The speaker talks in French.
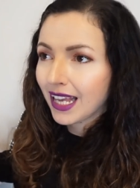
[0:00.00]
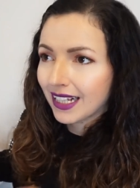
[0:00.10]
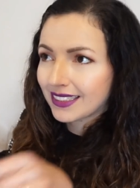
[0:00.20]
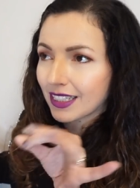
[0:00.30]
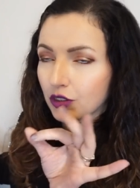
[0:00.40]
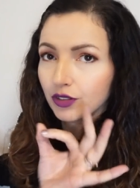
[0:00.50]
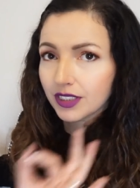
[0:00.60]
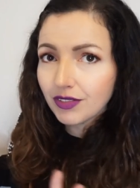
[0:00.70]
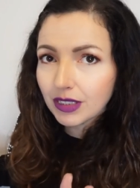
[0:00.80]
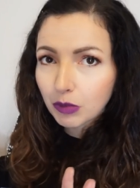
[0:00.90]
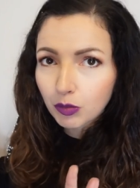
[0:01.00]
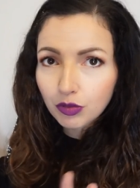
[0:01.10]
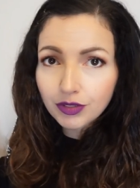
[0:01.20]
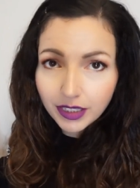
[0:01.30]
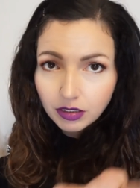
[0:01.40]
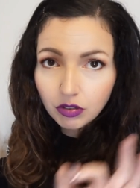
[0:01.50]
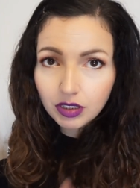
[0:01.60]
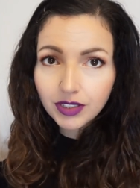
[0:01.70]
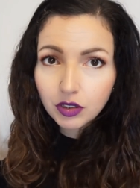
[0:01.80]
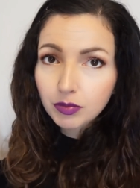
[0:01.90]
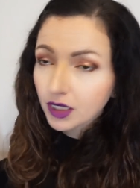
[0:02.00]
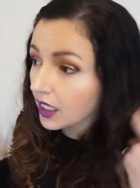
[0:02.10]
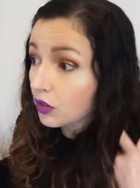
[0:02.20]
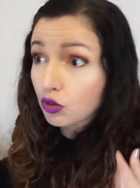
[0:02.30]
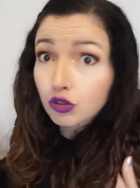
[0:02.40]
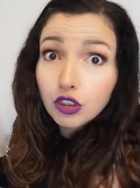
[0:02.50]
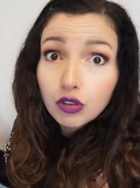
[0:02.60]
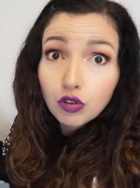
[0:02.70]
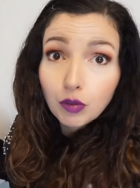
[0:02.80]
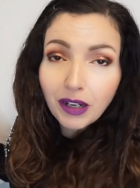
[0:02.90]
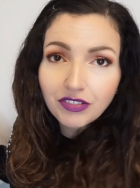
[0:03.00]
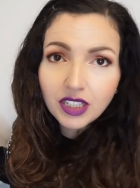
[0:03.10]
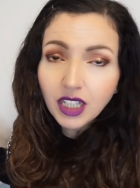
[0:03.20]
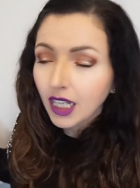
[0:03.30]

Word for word: Ça sent divinement bon. D'ailleurs, Olivia, tu me diras ce que c'est euh, le parfum.